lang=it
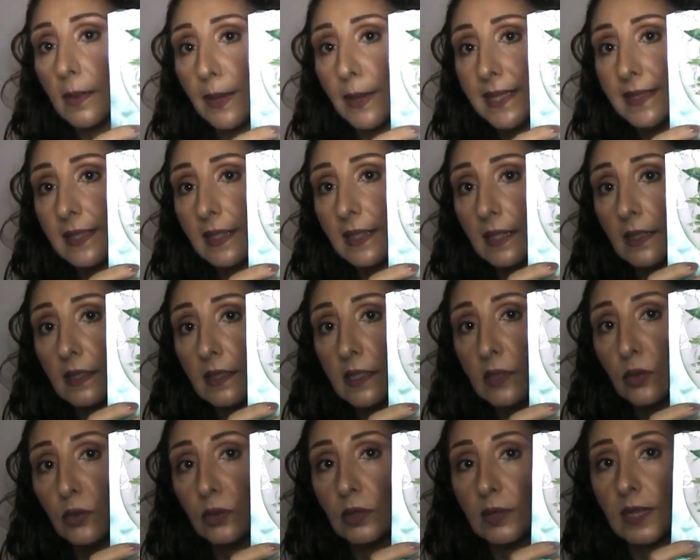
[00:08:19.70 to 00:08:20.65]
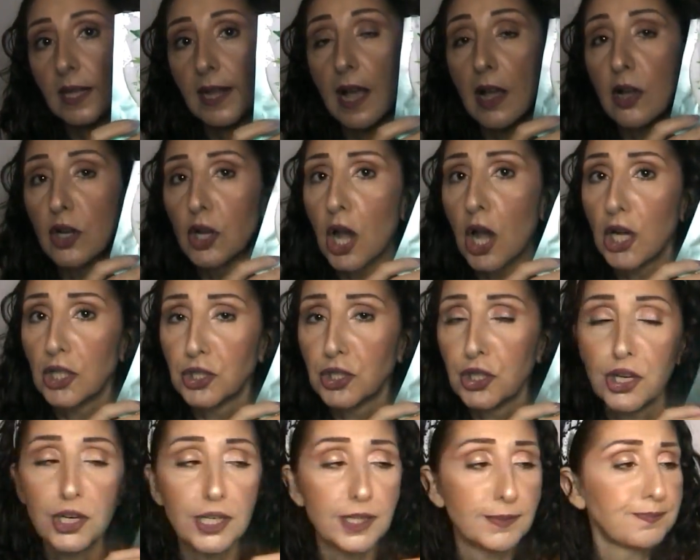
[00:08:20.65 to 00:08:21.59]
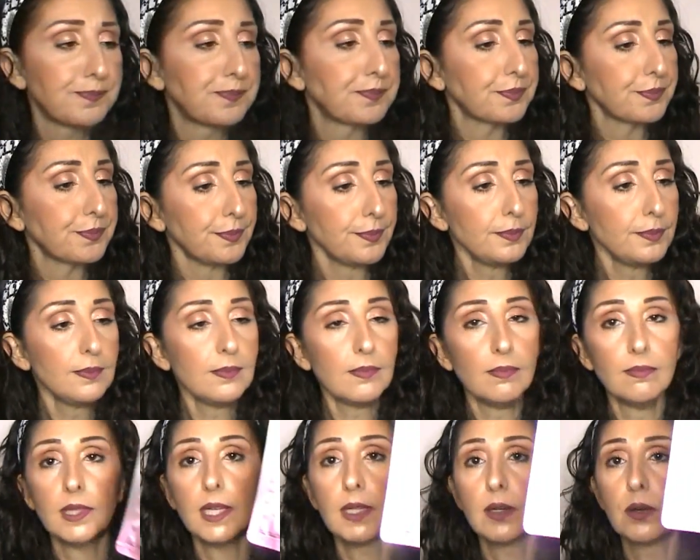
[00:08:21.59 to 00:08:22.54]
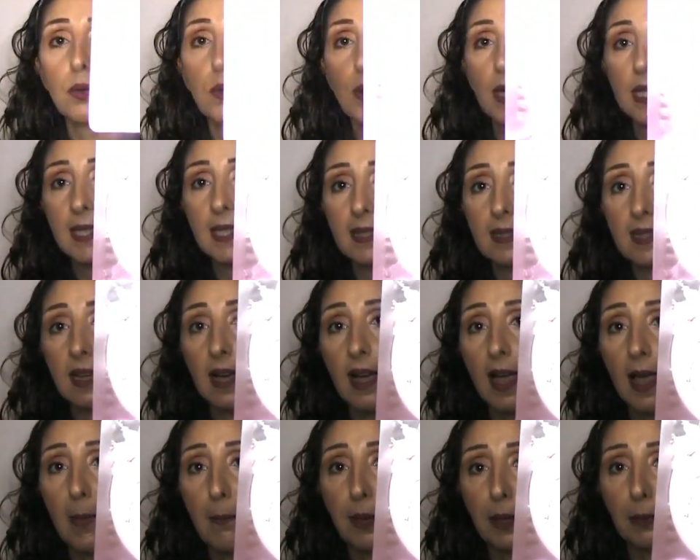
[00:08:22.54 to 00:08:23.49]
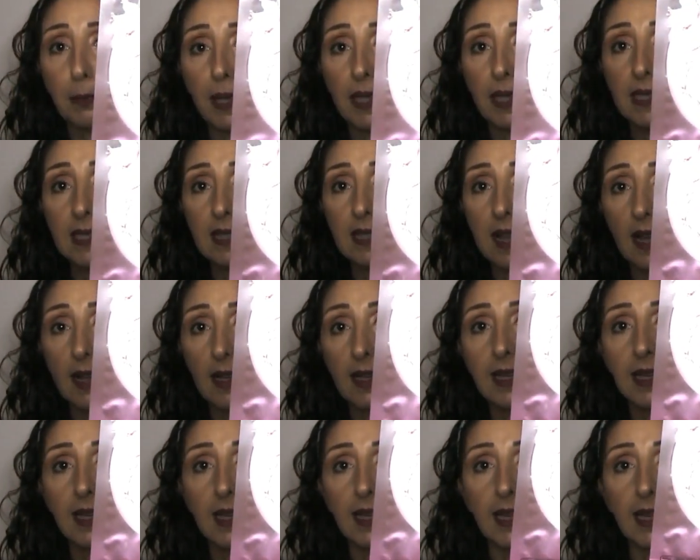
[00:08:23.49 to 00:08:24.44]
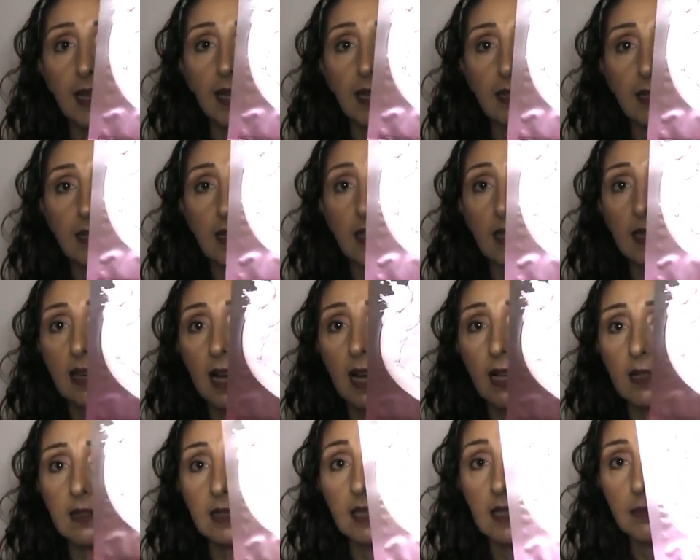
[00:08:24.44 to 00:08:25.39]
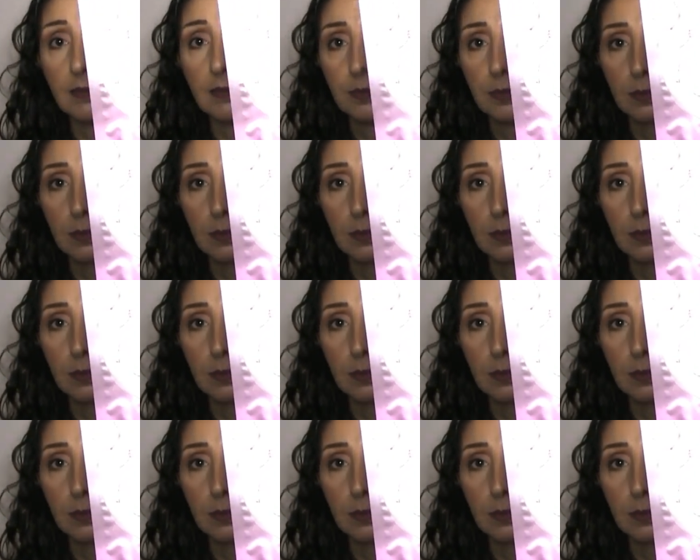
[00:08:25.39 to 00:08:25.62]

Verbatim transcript: maschere in tessuto della Garnier, questa è per pelli secche e delicate,